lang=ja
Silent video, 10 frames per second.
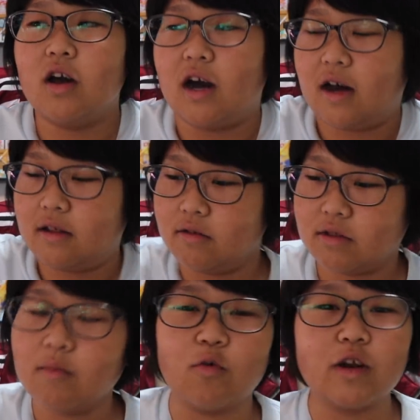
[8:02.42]
あ
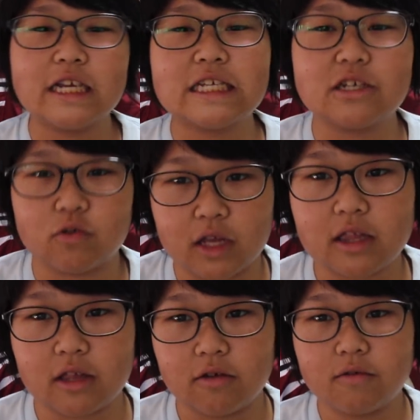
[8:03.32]
の、でも嬉しいよ
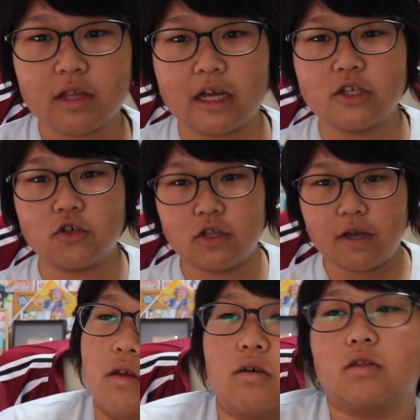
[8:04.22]
ねっていう。単純
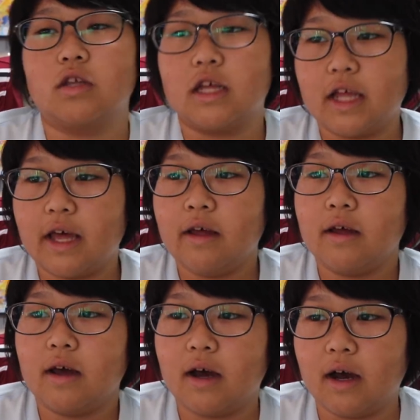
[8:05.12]
に。ということでね。
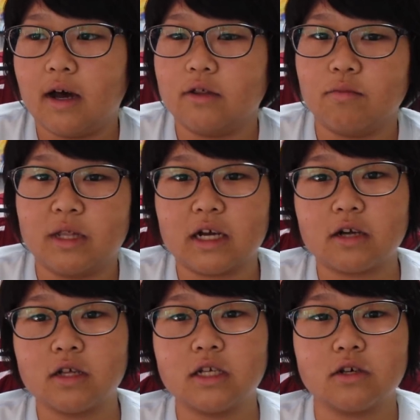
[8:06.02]
はい、あの、まあ、長
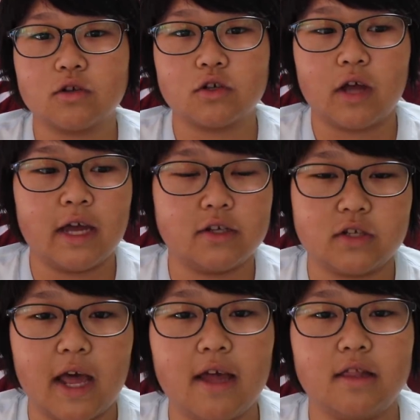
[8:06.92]
くなっちゃうとちょっと編
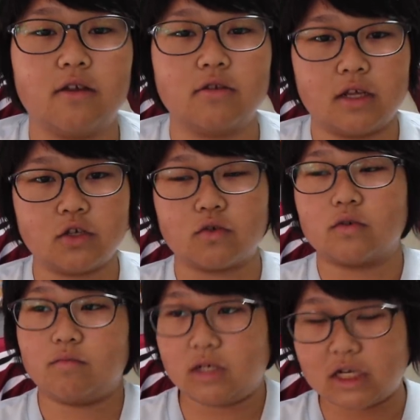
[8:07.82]
集大変になるんで、ちょっ
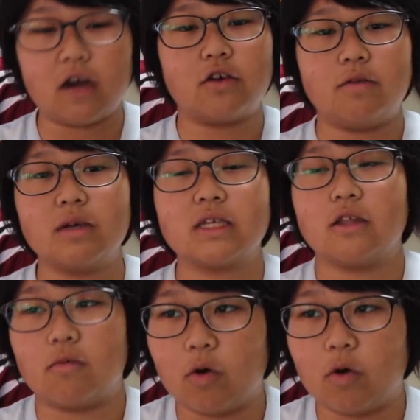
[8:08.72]
と短く言いますけど